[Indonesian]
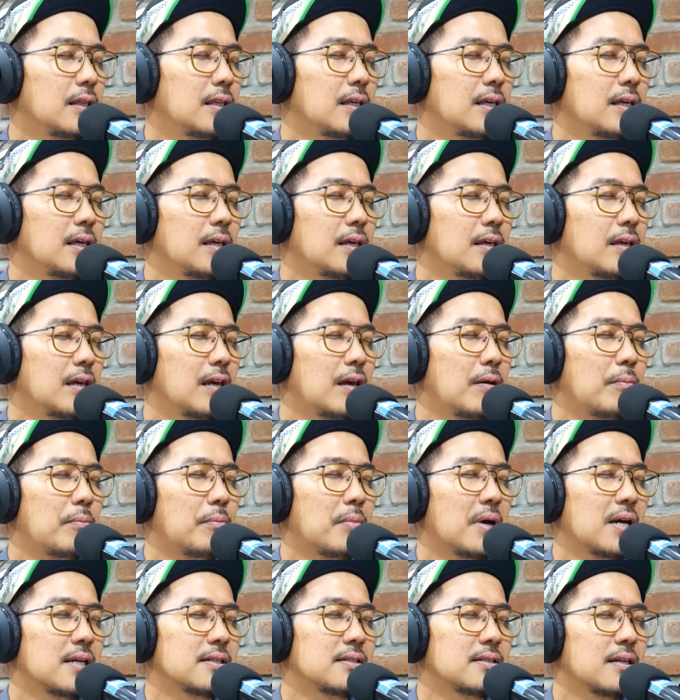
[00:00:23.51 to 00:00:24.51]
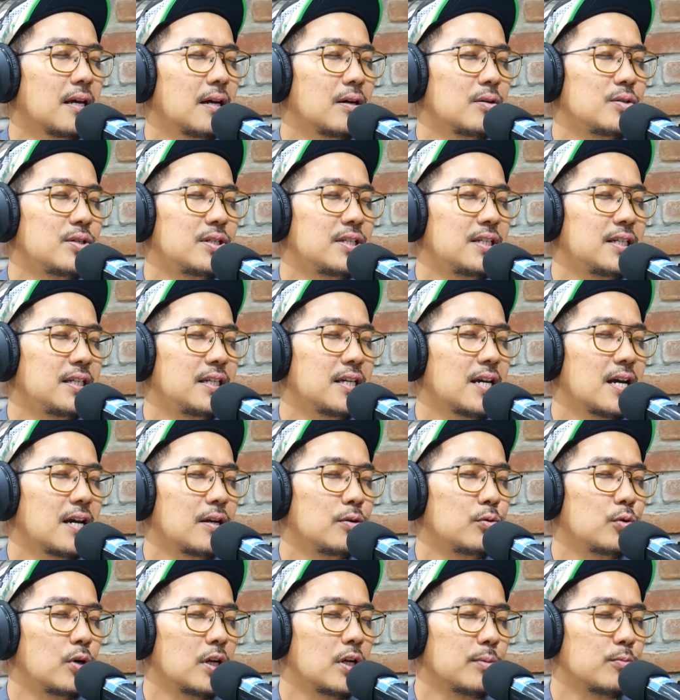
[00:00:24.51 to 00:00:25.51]
di masa usia
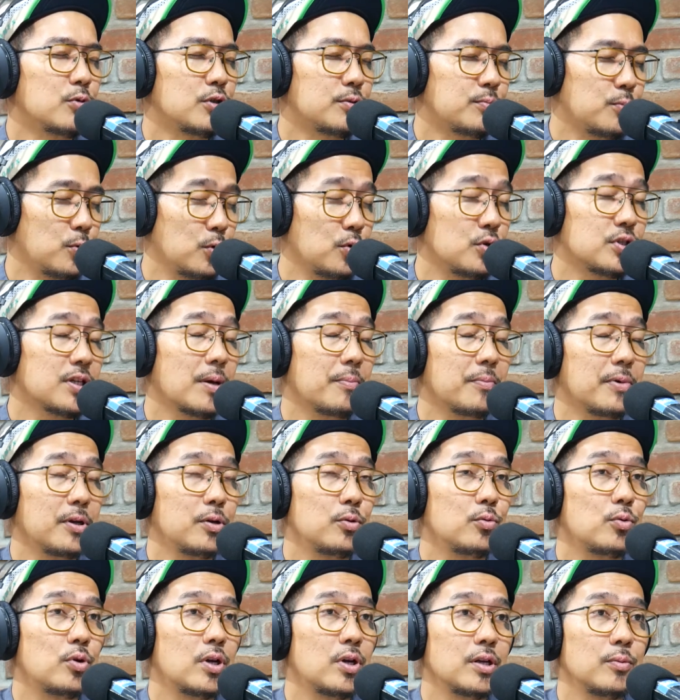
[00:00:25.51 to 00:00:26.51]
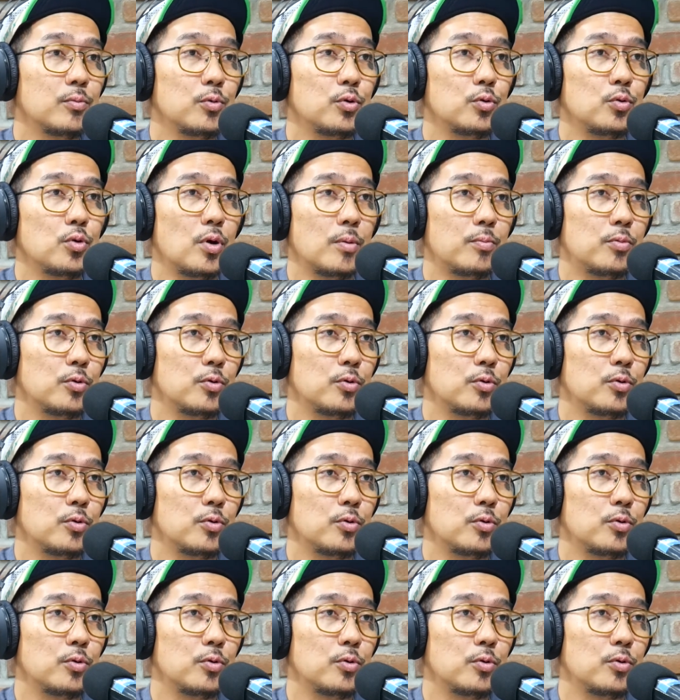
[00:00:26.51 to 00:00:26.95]
2010 sampai 2022.